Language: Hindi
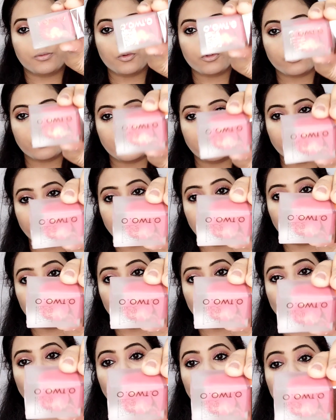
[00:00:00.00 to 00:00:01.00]
ओटू का
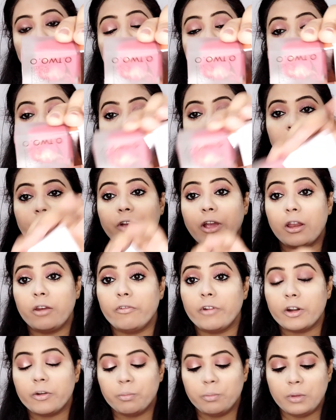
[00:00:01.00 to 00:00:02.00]
ये वेलवेट ब्लश
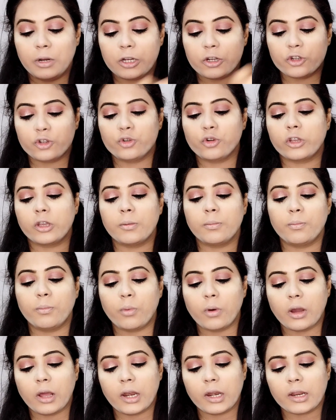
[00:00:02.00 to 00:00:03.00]
जो कि हल्का सा
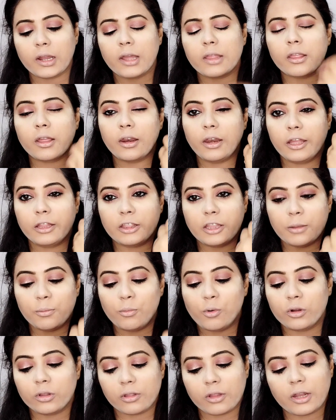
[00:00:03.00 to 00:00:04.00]
लेती है बहुत सारा
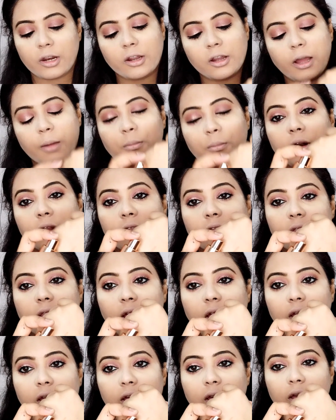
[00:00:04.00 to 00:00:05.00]
काम कर देता है ये
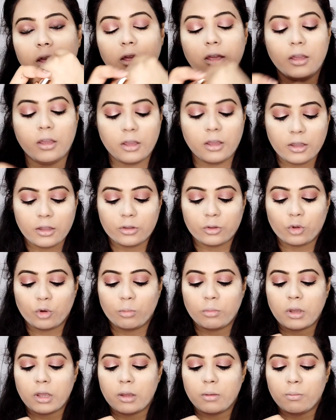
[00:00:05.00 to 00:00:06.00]
तो मैं
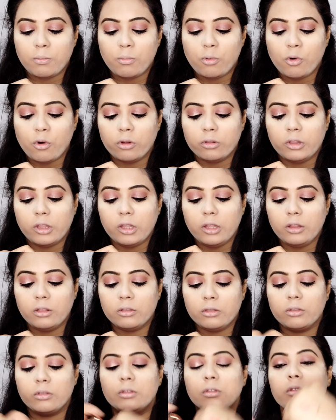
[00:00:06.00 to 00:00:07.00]
बहुत ही
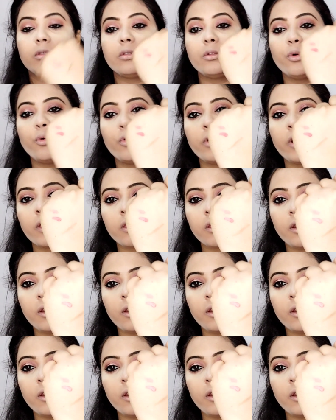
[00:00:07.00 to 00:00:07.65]
थोड़ा सा लेने वाली हूँ